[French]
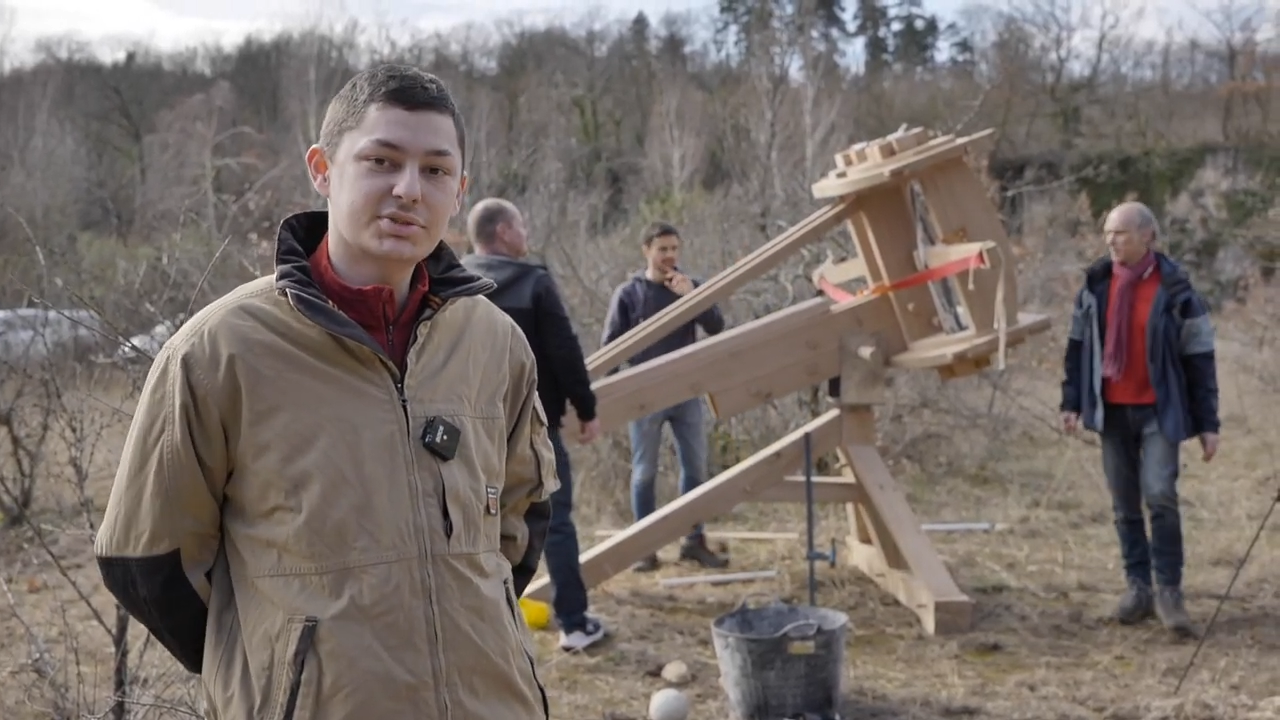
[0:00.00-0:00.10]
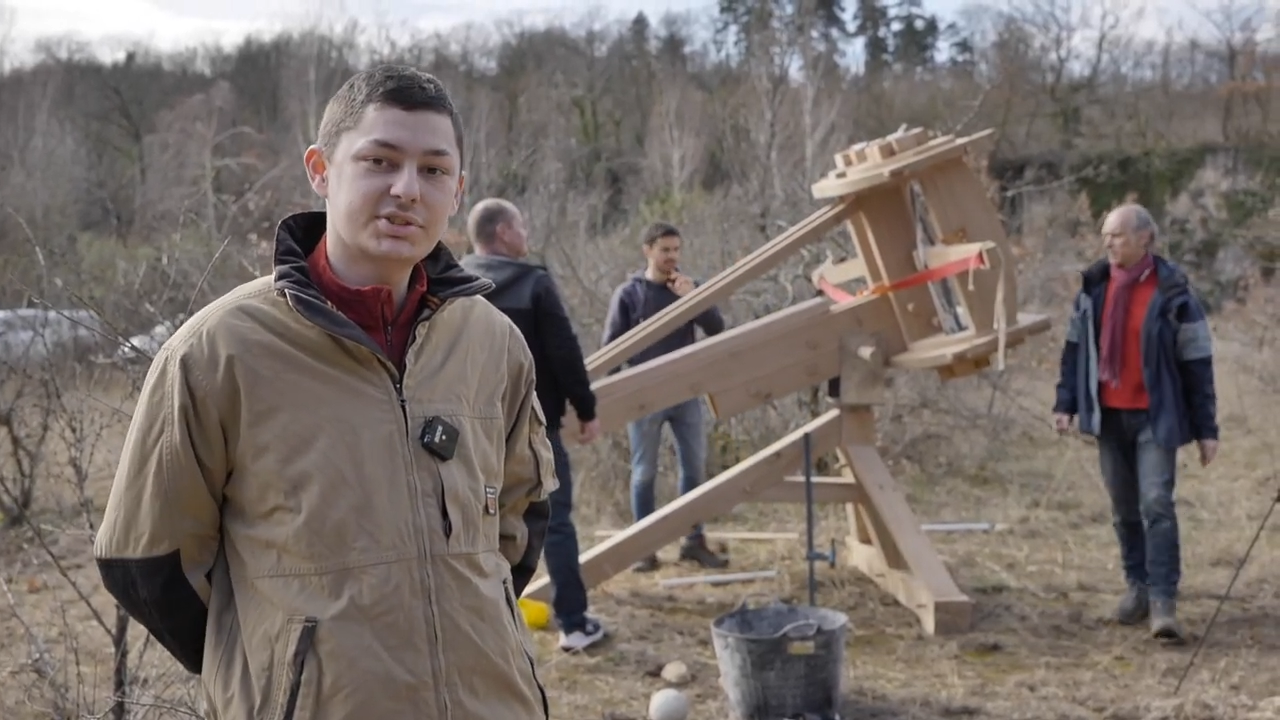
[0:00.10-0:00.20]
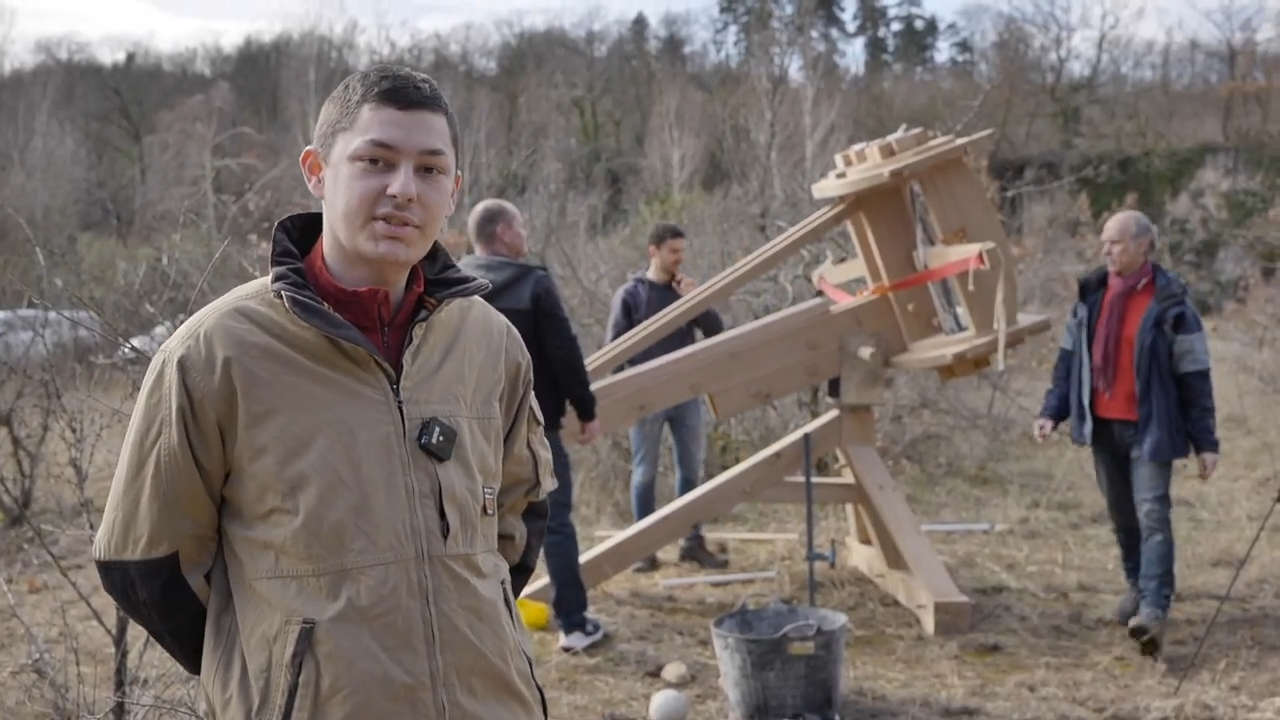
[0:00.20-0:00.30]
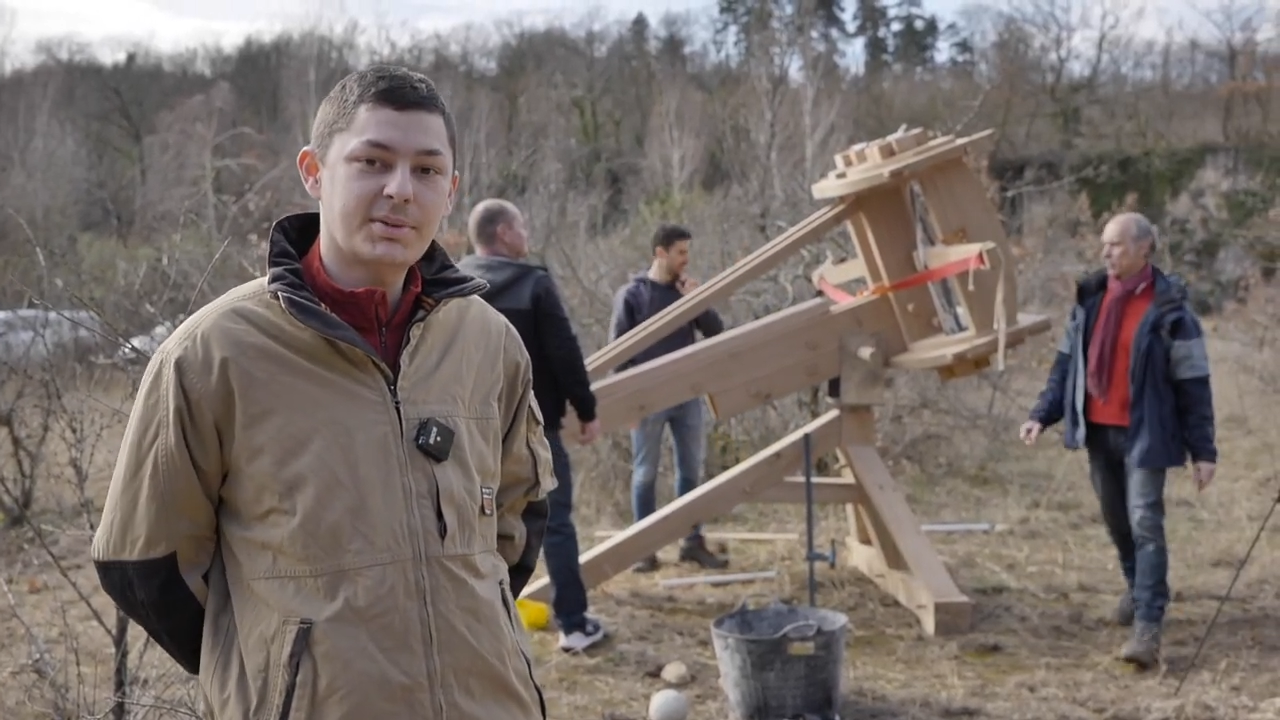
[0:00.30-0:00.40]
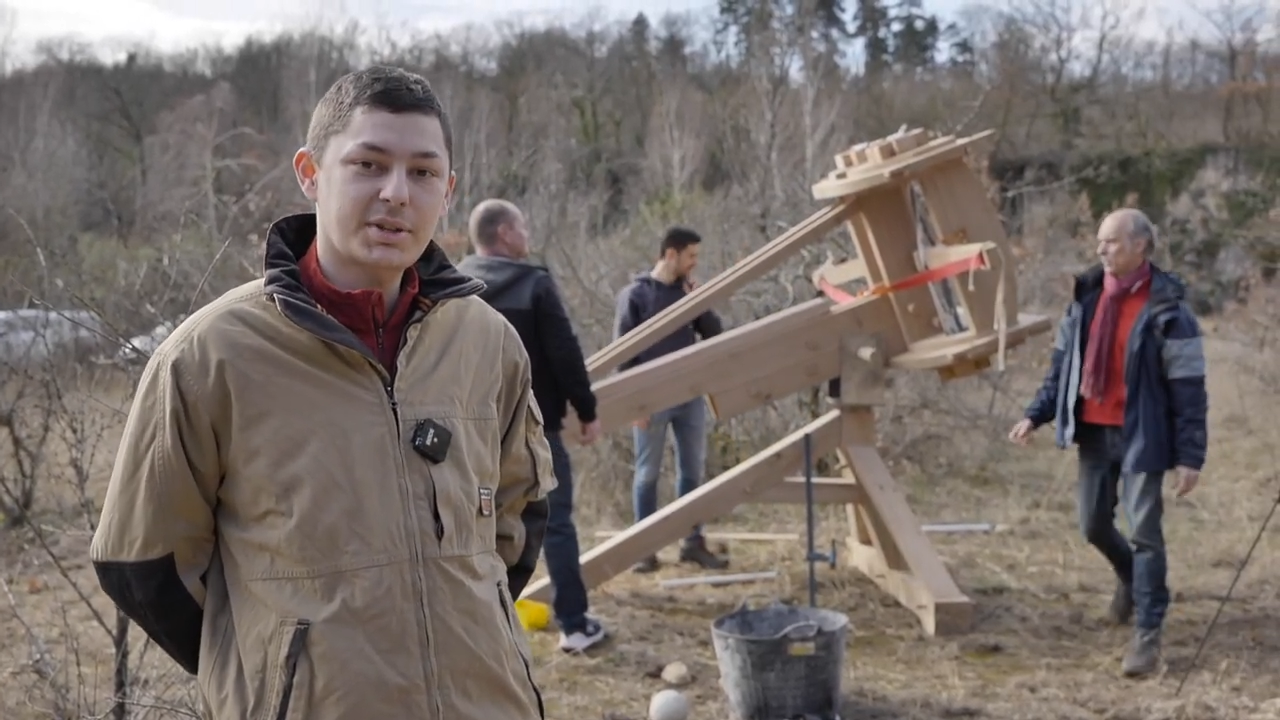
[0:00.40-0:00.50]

choses qui va